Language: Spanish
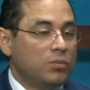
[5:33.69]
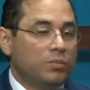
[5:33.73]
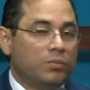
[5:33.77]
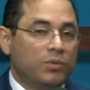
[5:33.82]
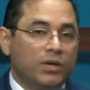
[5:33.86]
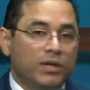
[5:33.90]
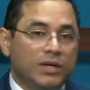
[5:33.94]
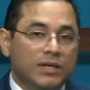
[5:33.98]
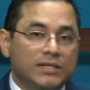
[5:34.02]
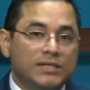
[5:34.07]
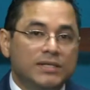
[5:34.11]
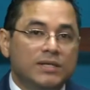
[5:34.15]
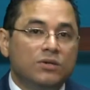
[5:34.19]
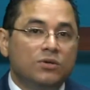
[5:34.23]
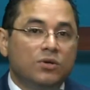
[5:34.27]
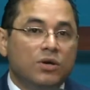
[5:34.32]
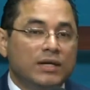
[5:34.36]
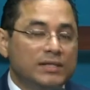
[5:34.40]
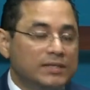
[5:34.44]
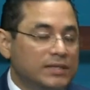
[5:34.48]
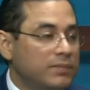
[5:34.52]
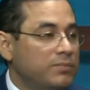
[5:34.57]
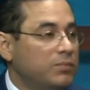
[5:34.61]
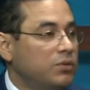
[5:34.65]
Porque si nos
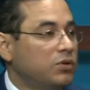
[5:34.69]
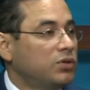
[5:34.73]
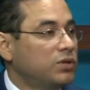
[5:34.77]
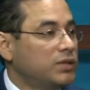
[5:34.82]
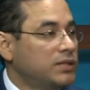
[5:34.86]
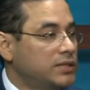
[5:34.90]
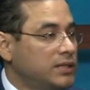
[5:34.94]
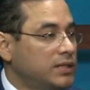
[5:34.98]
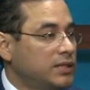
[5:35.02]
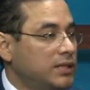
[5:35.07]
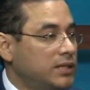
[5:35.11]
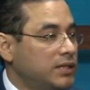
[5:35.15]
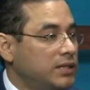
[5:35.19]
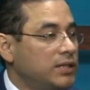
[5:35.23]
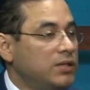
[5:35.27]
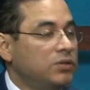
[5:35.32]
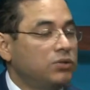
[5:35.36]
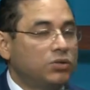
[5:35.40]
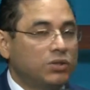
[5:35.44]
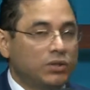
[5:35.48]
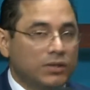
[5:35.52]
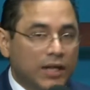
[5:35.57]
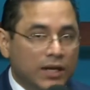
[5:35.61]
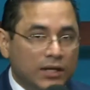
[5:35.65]
hacemos los
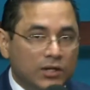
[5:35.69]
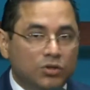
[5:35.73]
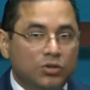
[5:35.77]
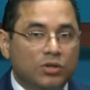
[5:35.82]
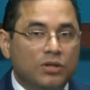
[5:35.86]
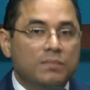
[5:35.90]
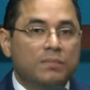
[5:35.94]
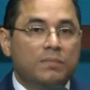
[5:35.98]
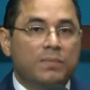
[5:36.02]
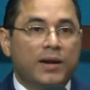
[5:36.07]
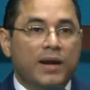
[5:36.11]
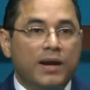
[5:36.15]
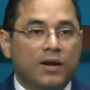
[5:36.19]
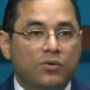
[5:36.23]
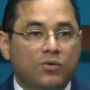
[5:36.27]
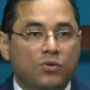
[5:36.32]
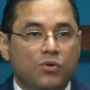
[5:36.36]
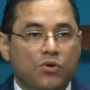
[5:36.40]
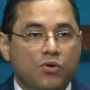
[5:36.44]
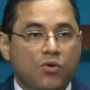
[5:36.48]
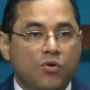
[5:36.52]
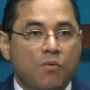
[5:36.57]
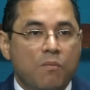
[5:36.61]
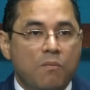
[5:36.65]
desentendidos, tarde o temprano
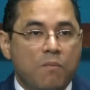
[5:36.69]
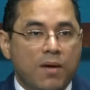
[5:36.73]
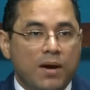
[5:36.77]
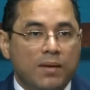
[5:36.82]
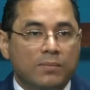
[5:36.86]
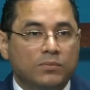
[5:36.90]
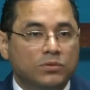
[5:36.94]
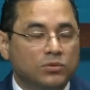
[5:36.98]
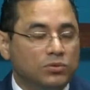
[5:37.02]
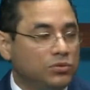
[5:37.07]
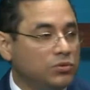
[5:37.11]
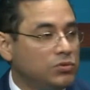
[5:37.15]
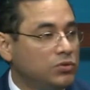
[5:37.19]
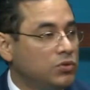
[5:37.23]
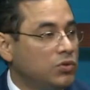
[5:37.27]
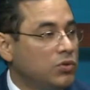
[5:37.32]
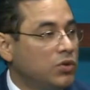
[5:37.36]
nos vamos